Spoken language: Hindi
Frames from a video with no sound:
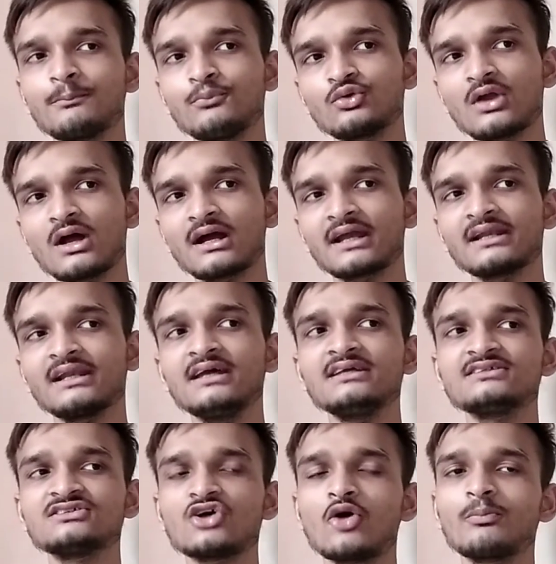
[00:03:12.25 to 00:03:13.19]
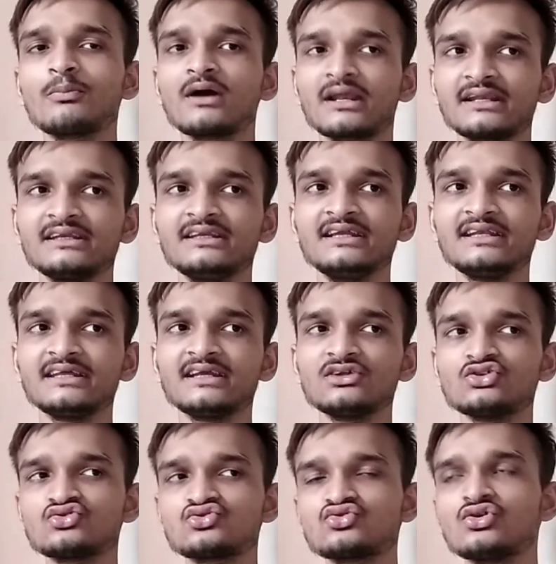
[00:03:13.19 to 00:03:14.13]
पूरा करना है जॉब करनी है ठीक
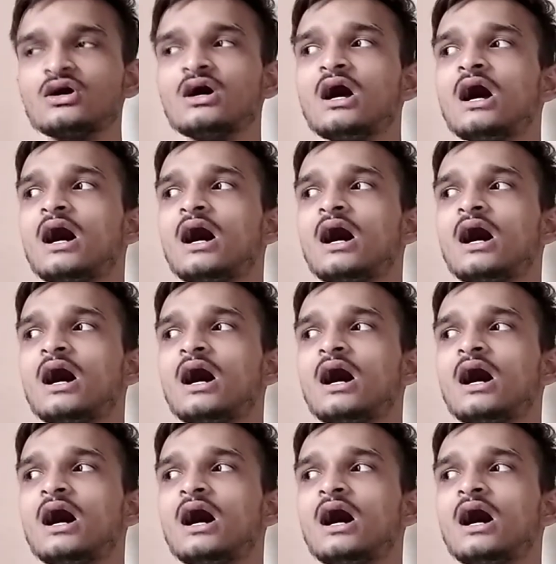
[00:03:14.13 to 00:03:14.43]
है दोस्तों